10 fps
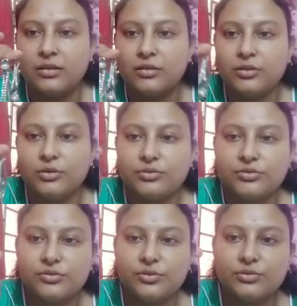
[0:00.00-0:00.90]
তো
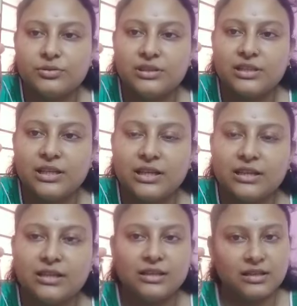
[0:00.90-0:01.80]
স্টোন দিয়ে
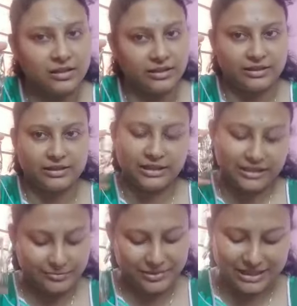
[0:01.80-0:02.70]
একটা
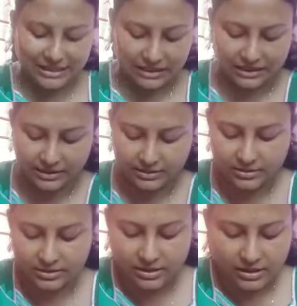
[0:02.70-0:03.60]
বিয়ের আগে
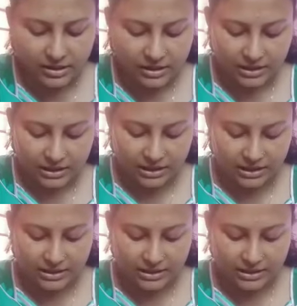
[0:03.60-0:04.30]
আর